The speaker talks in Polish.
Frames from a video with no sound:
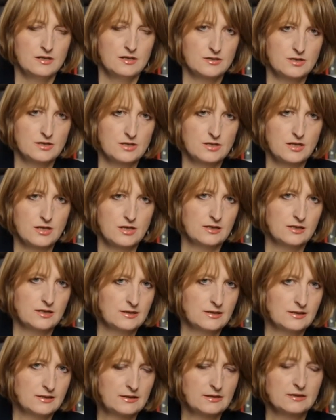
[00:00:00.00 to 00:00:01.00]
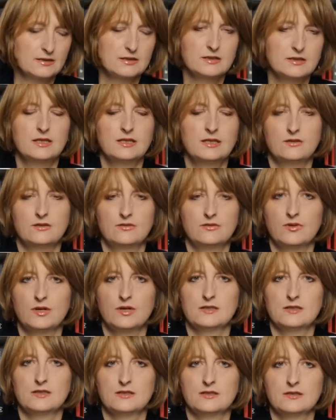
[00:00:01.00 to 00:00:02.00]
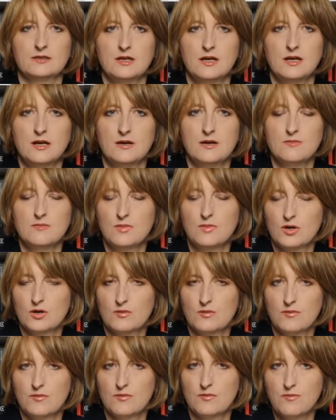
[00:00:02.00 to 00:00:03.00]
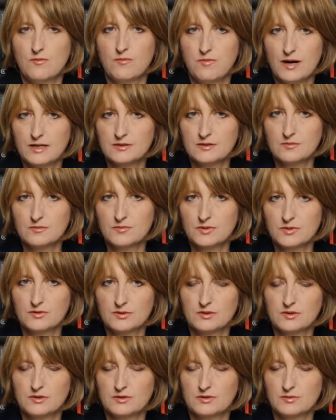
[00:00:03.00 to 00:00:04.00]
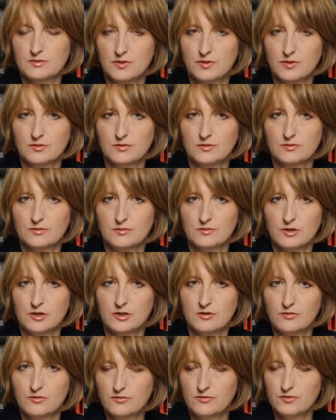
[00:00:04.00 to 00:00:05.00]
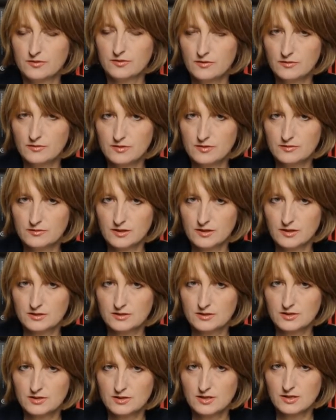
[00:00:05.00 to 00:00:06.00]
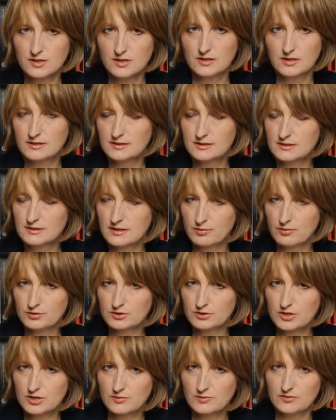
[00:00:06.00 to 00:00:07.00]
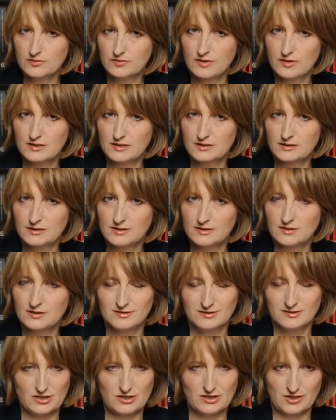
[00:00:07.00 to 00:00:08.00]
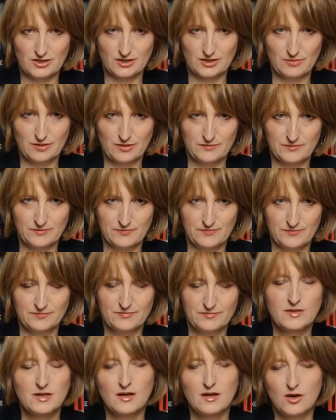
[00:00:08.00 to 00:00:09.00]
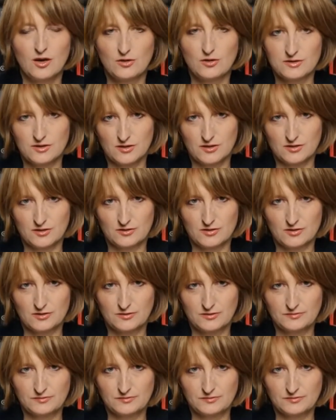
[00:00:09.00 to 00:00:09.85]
że takie kręgi władzy mogą w bardzo prosty sposób wywoływać zapotrzebowanie na siebie. O co chodzi?